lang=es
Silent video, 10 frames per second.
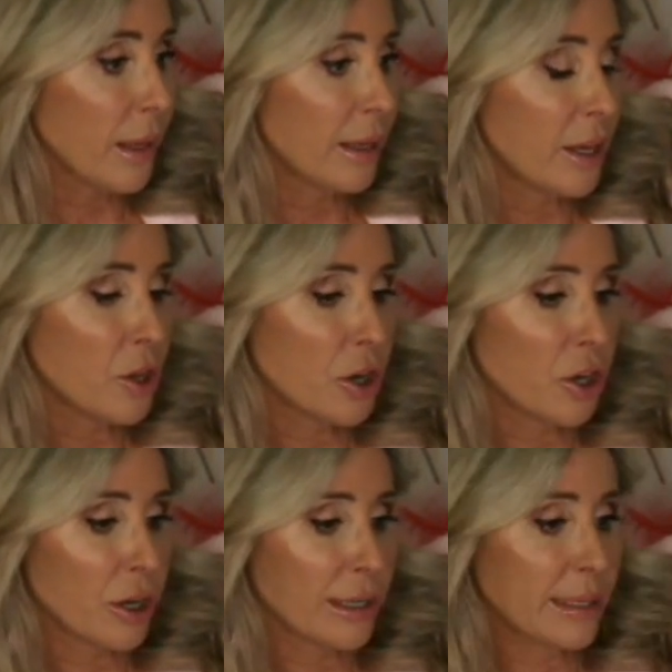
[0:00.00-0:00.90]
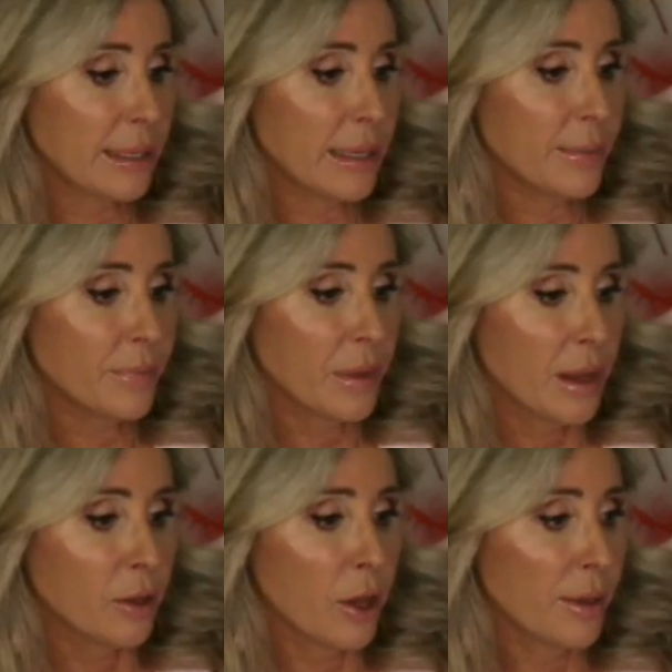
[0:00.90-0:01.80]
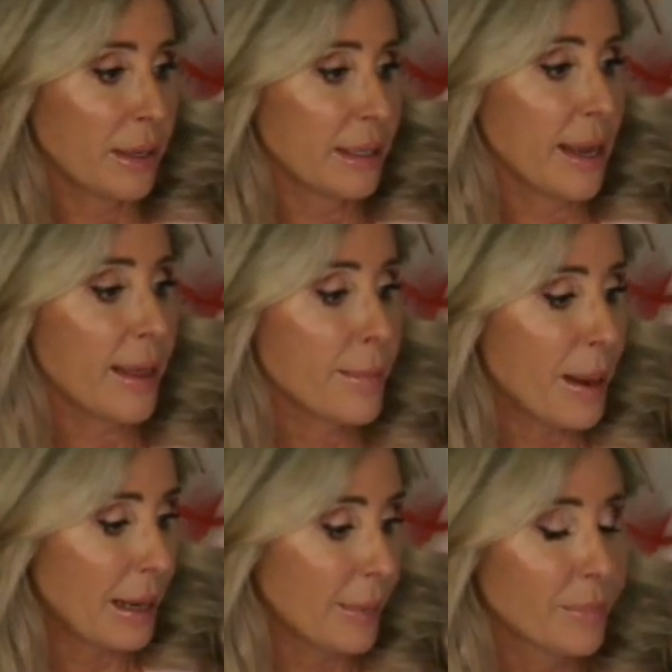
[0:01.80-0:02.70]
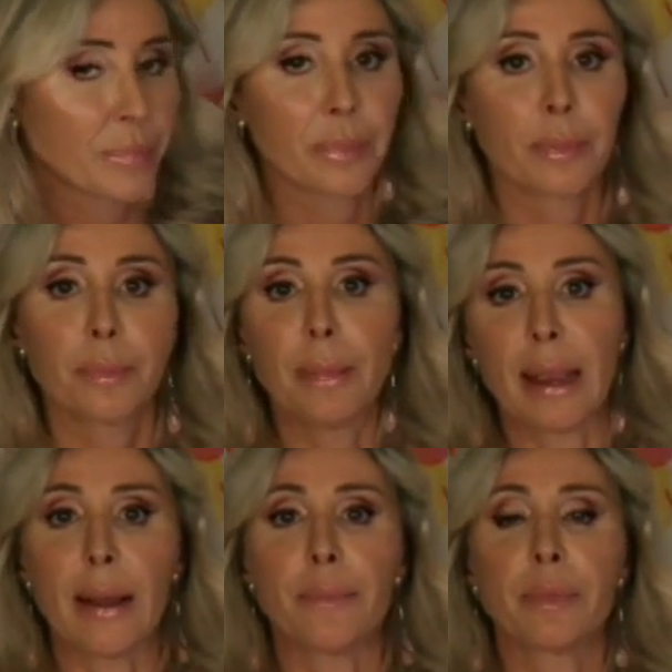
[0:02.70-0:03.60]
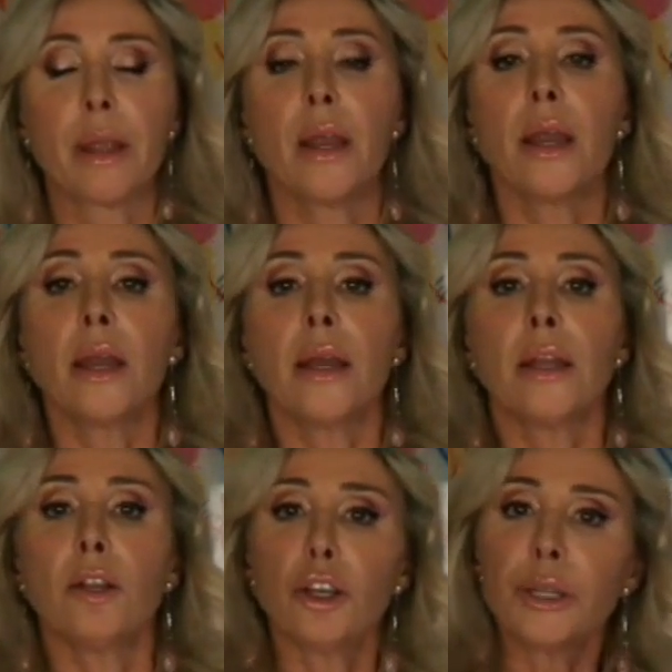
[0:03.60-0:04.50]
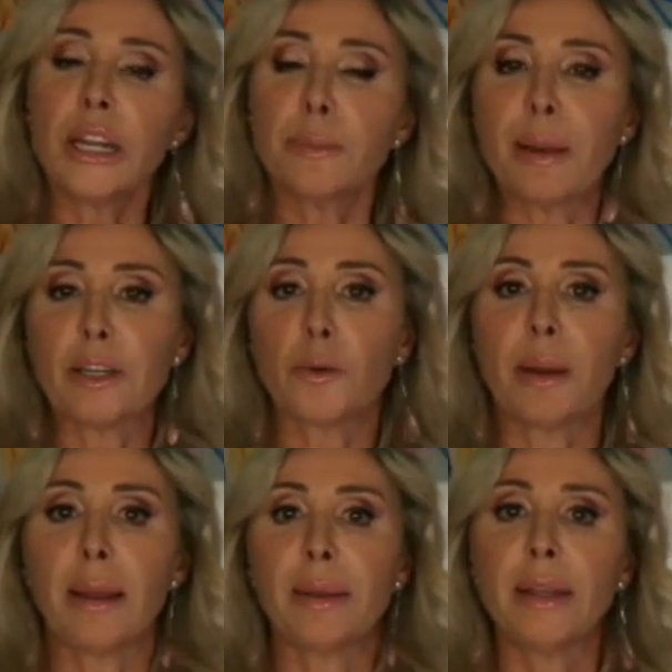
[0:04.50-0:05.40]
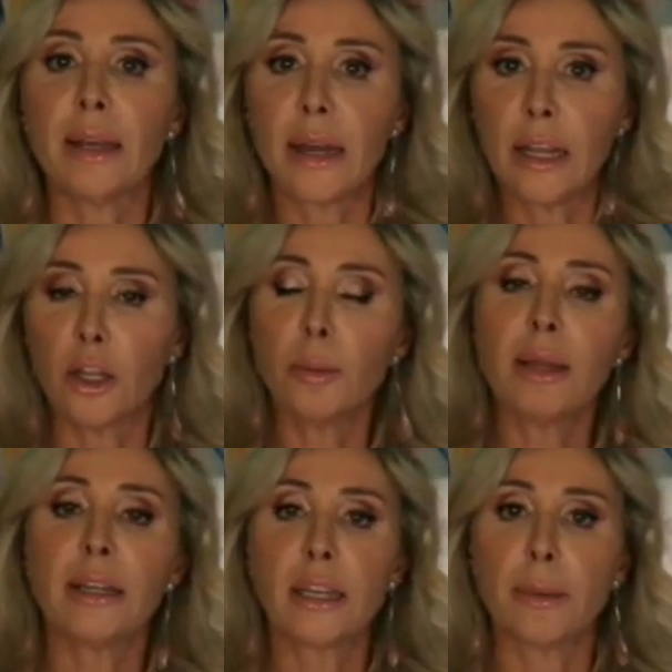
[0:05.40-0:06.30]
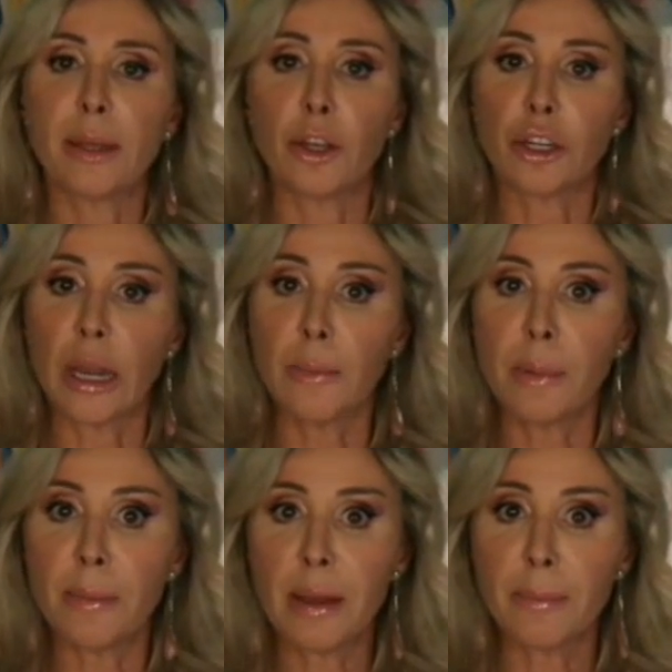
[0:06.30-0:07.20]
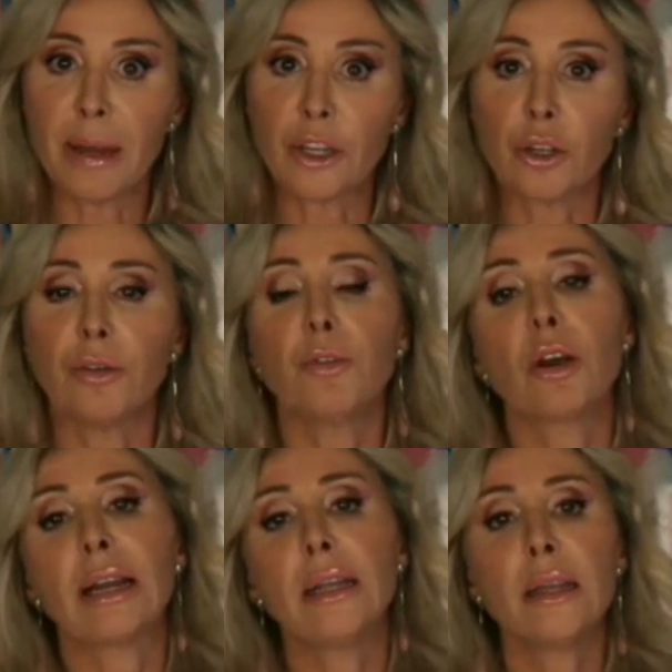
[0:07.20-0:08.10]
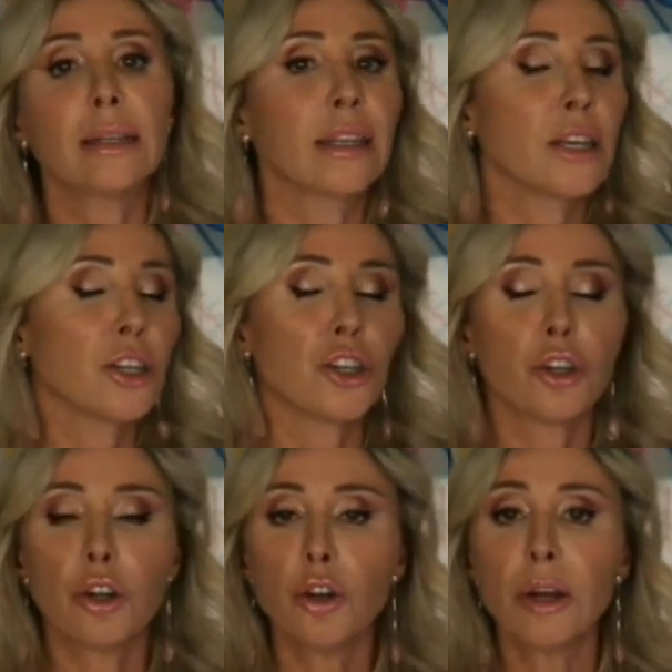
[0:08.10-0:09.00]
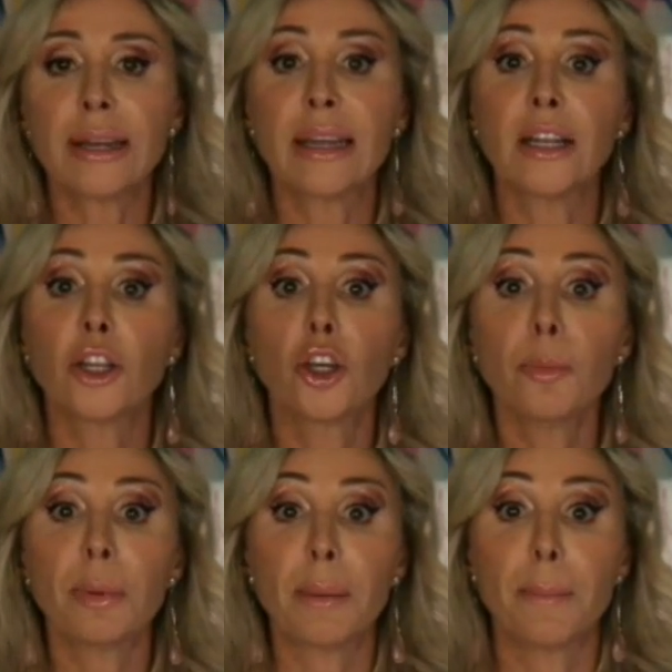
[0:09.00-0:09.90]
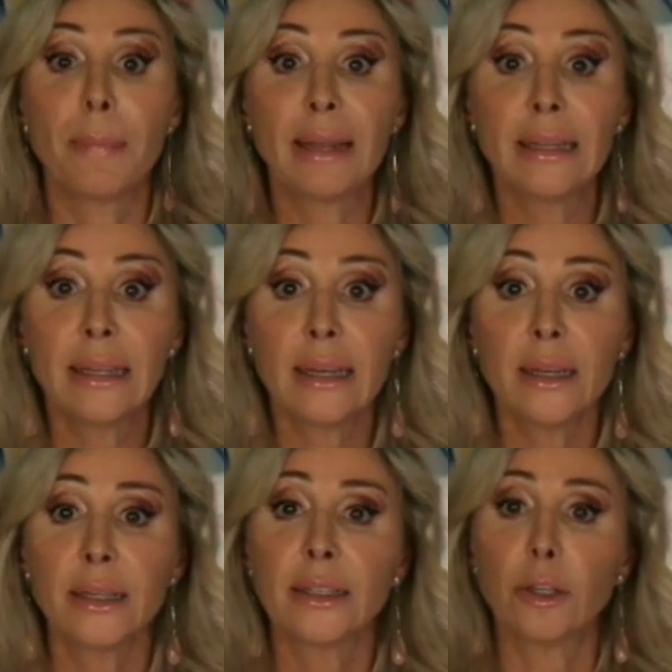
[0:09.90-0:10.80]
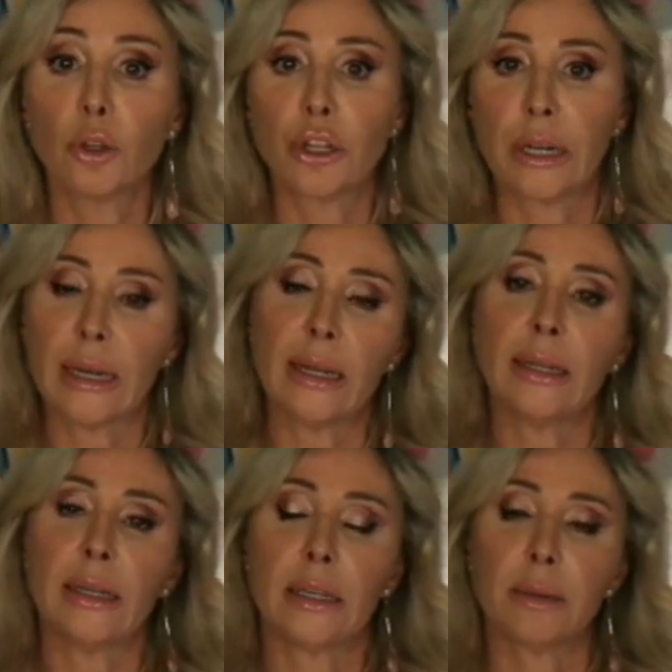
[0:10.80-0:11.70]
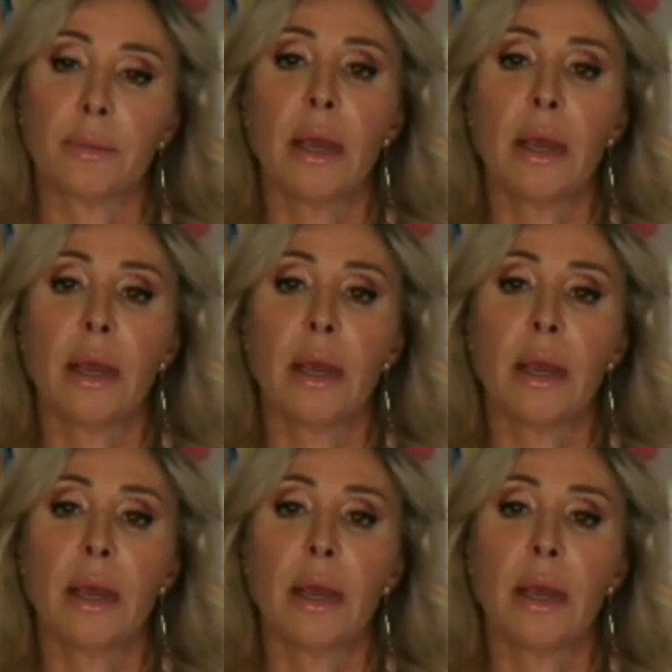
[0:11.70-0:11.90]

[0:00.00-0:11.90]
que yo creo que sí. ¿No decís nada? Vale, venga, los tres pasos para vender el doble de servicios. El primer paso, focalízate solo en el top 20 de tus clientes.